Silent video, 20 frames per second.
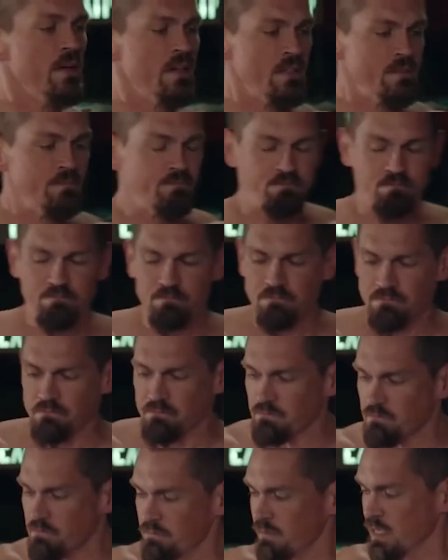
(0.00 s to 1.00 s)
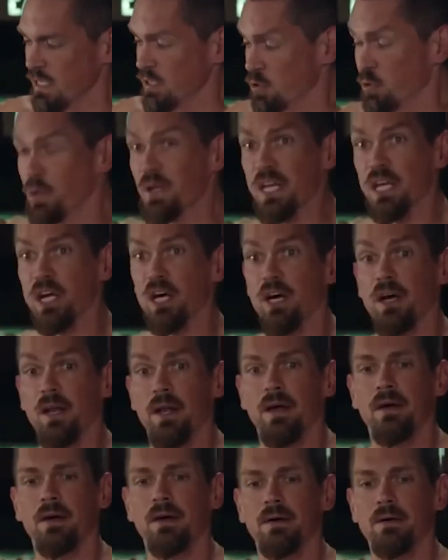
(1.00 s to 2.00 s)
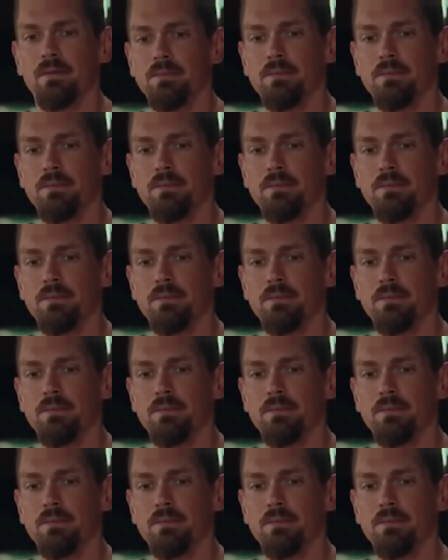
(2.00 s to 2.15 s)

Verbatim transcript: que merece ser vista. Los